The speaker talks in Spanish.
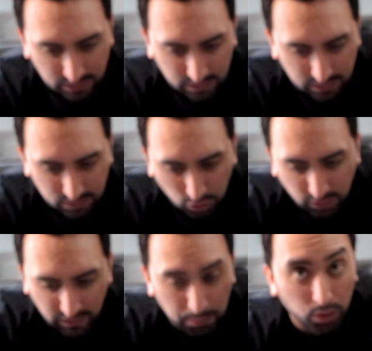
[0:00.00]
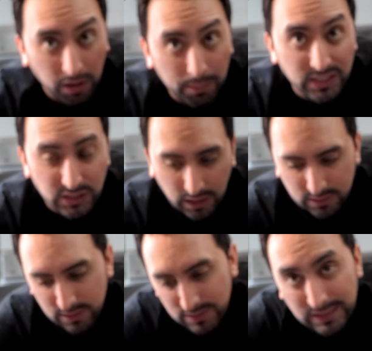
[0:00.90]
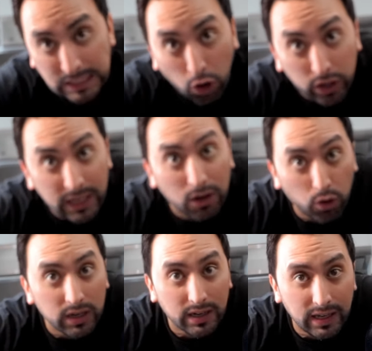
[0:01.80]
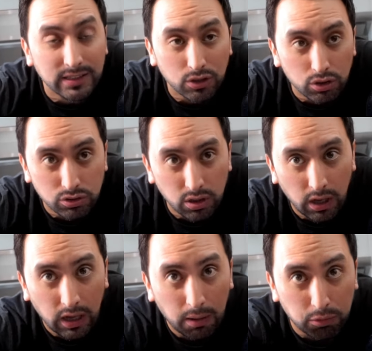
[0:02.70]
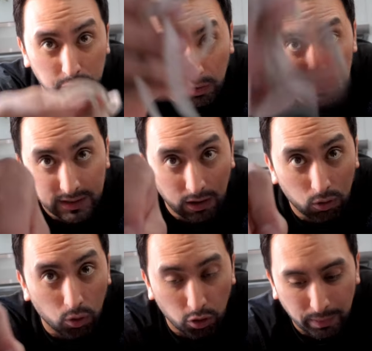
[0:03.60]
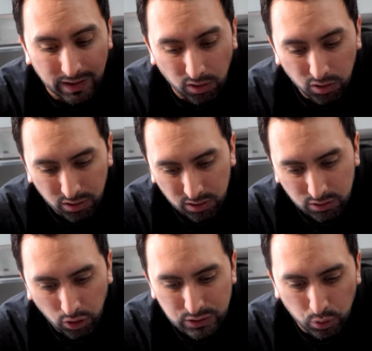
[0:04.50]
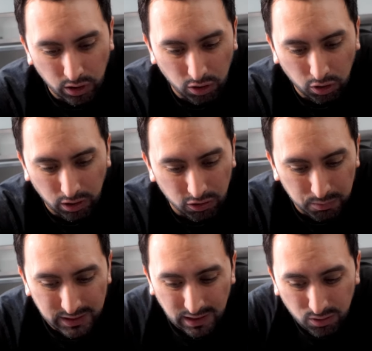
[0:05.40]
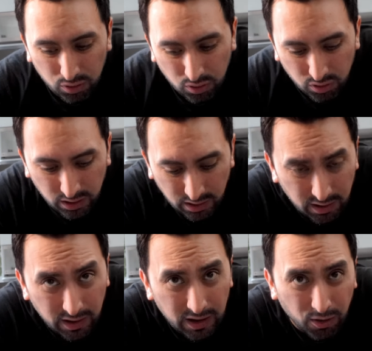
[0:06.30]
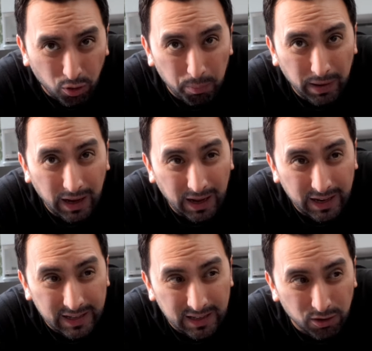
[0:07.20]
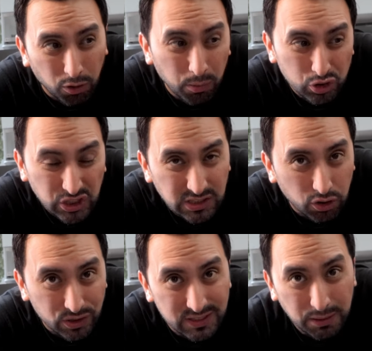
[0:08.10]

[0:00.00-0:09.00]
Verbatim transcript: y no tendría por qué mancharse. Si no quieren correr riesgos, pues pueden meterlo con ropa de color. No les sugiero que los metan con ropa eh, como jeans o